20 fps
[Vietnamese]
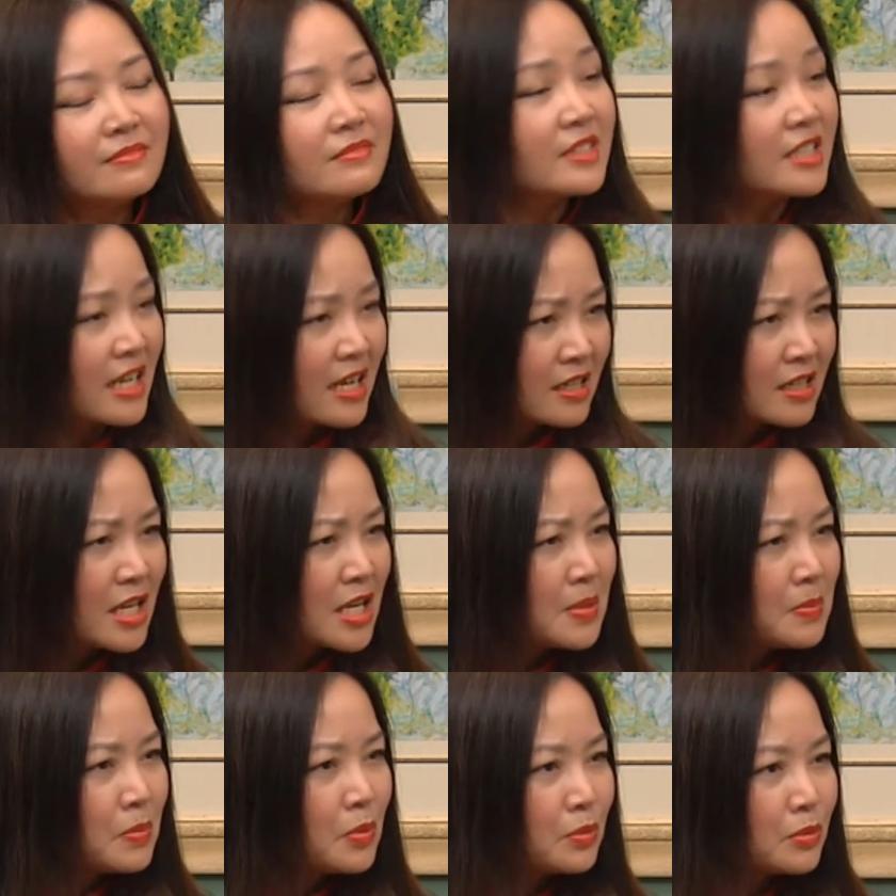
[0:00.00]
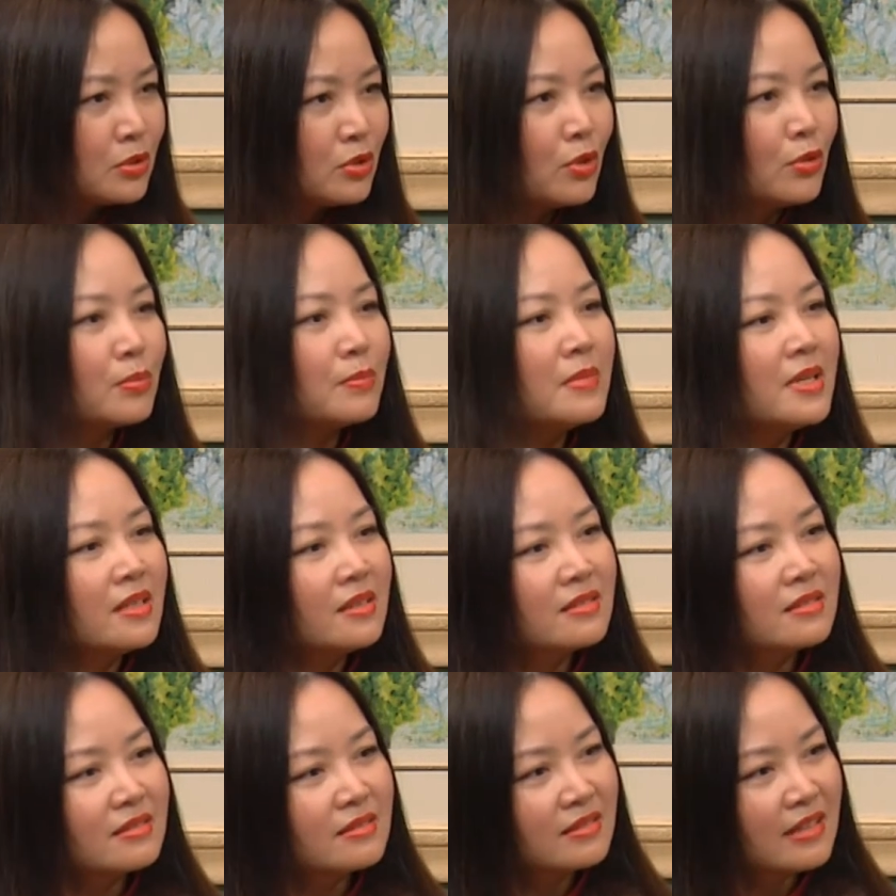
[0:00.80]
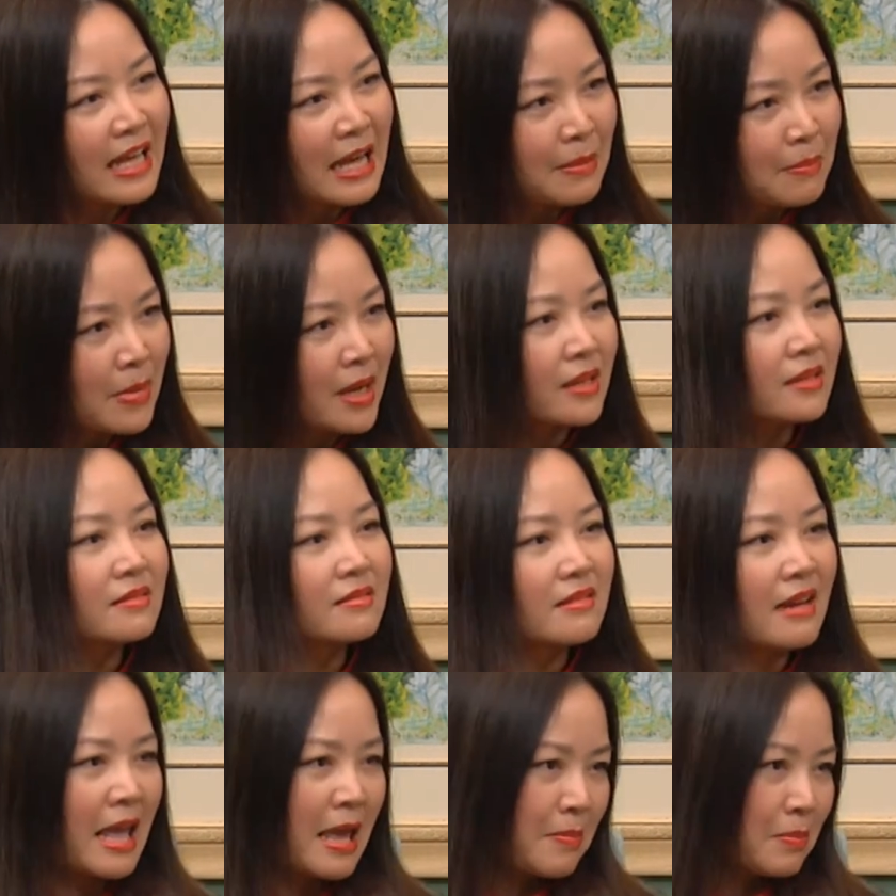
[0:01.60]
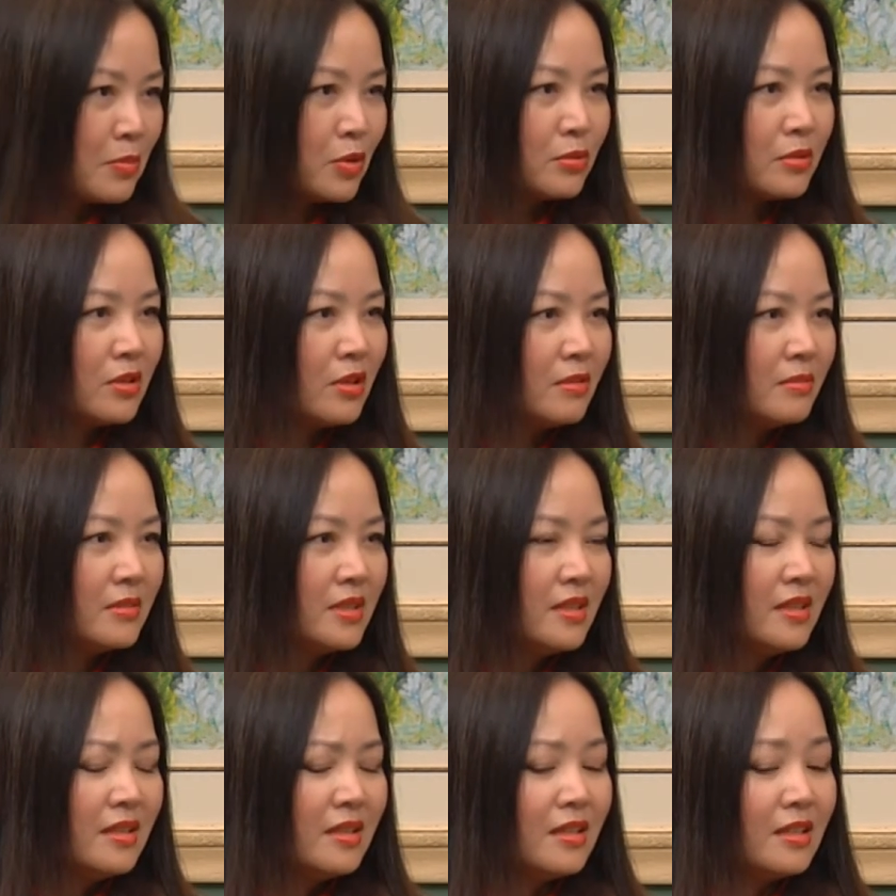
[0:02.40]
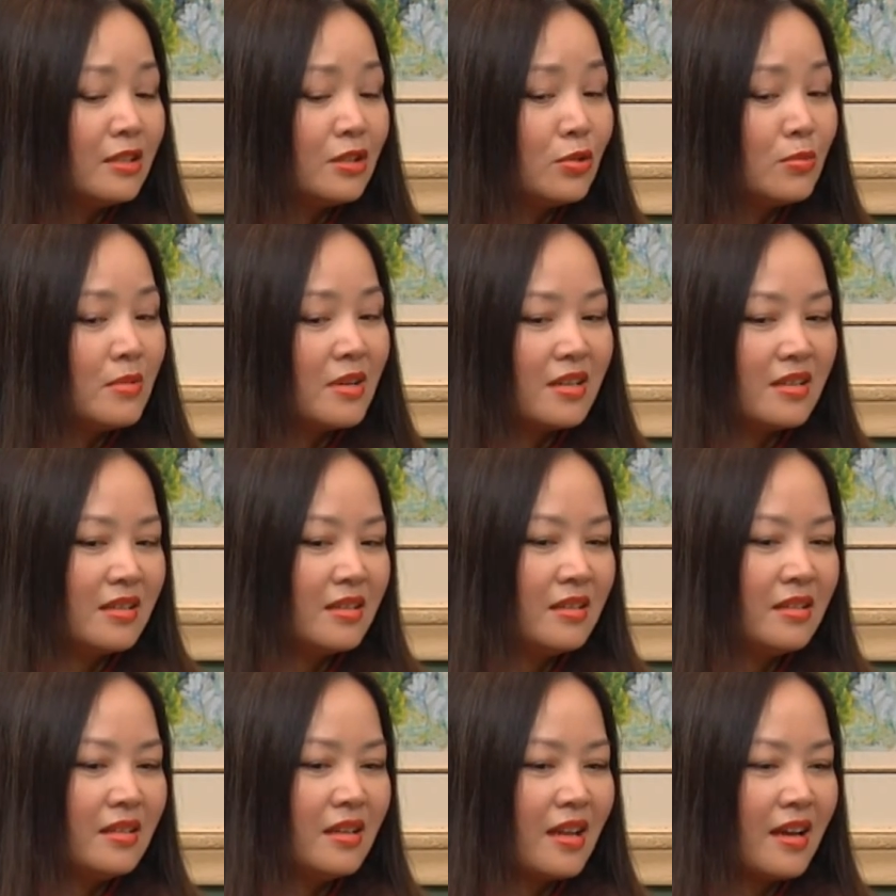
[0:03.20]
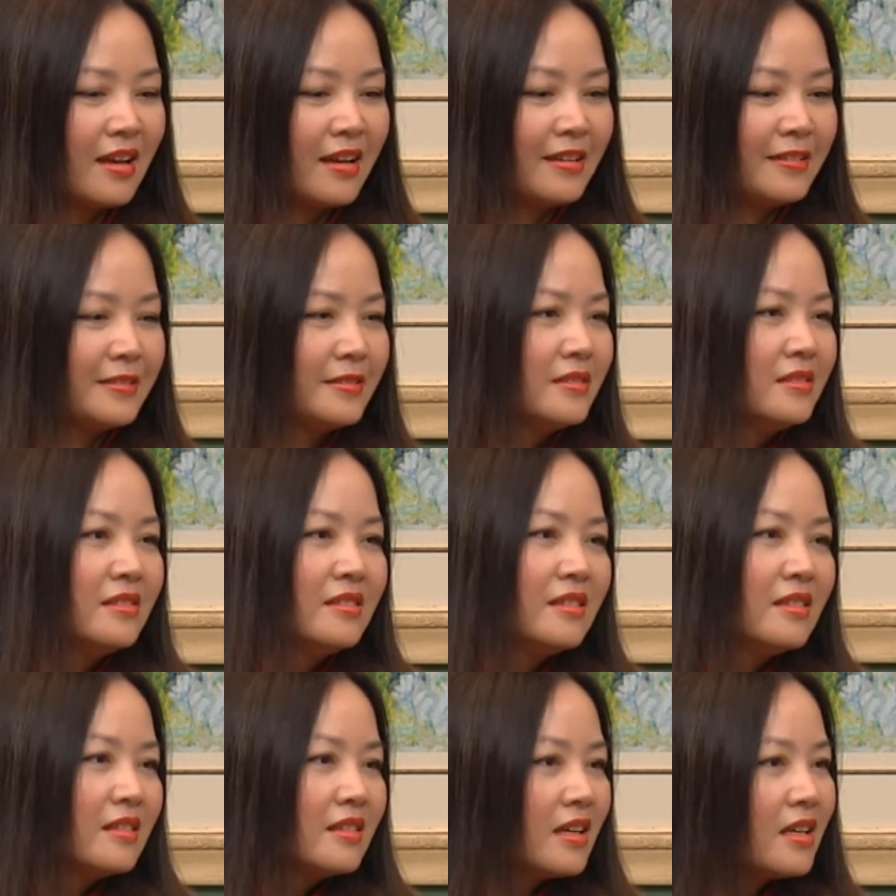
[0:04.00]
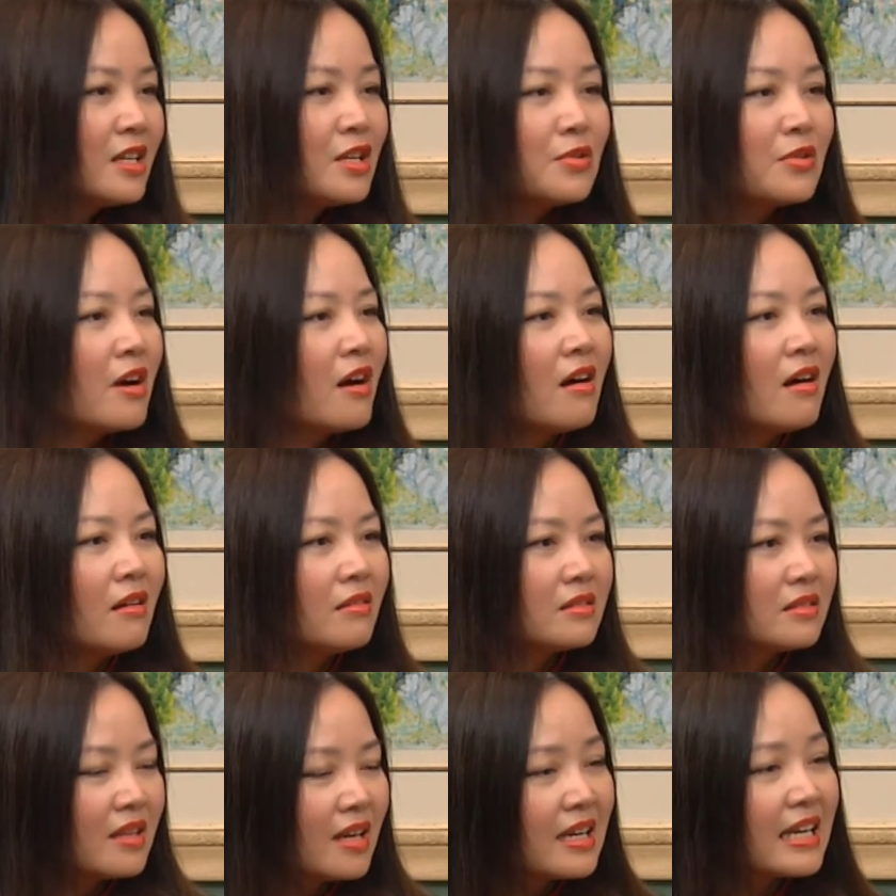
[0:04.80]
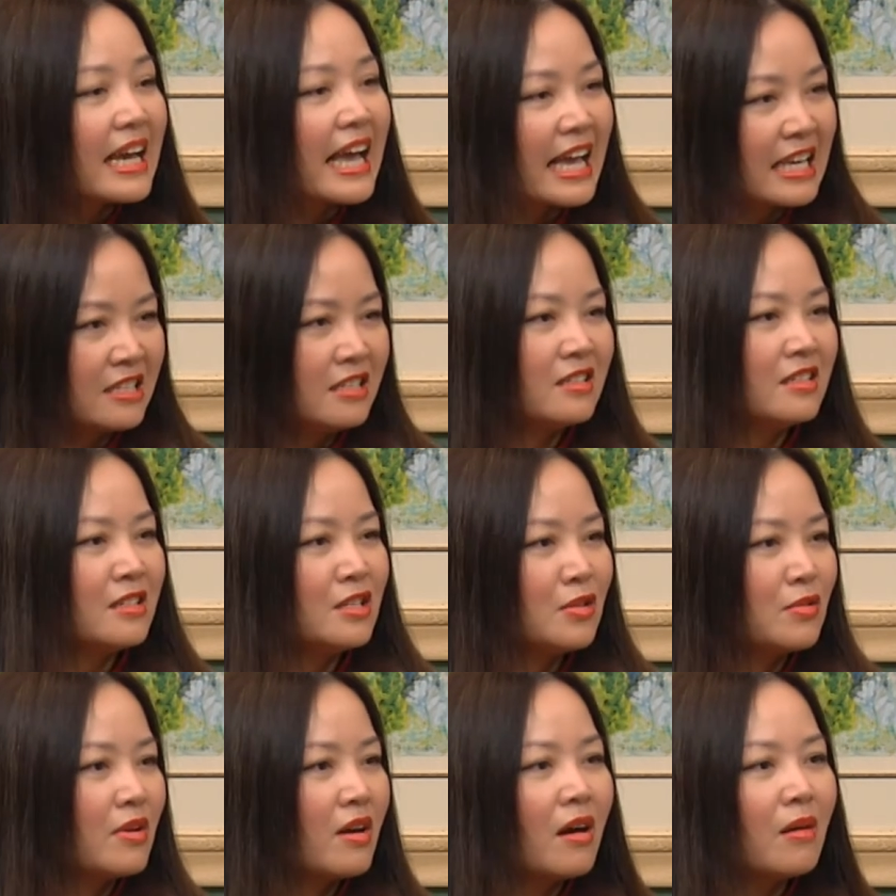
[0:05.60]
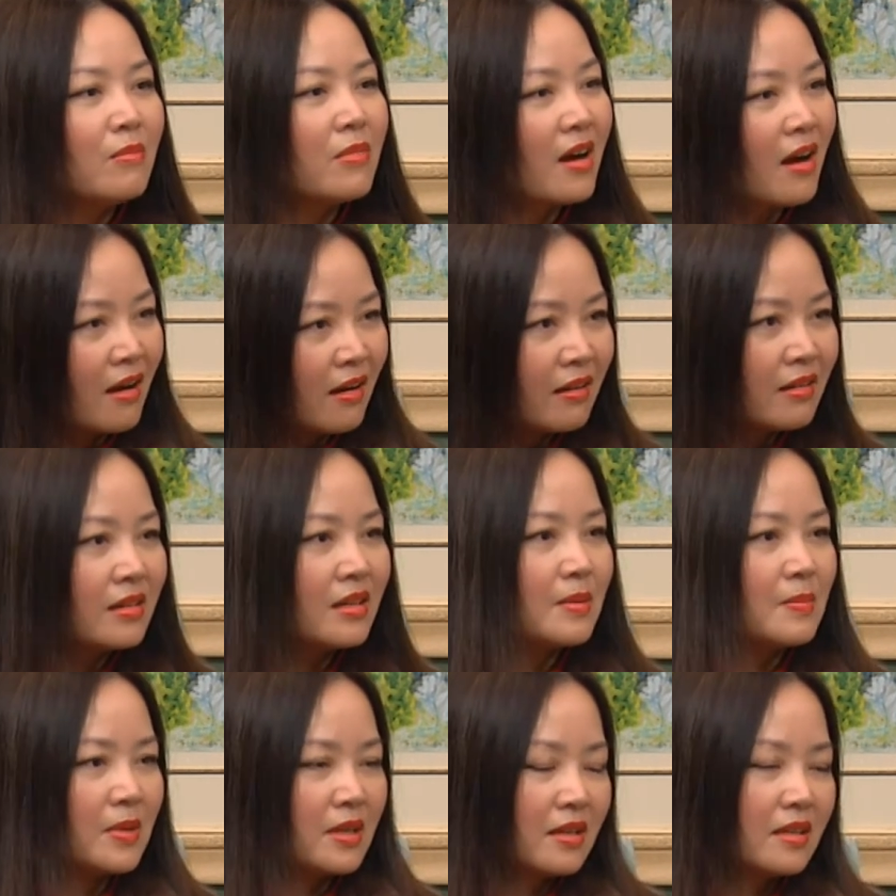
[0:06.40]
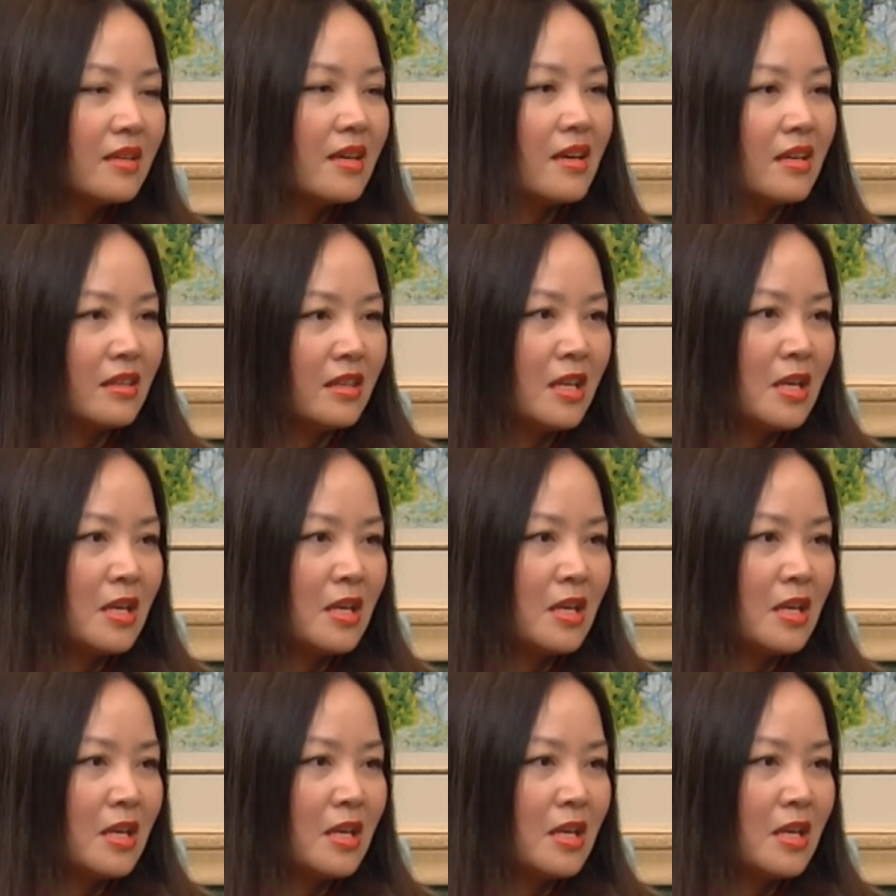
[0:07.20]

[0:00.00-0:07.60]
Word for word: trang điểm một chút biết ăn mặc đẹp một chút thì chú nghĩ là cái điều đó tất cả những cái điều đó không khó để mà có thể ừ.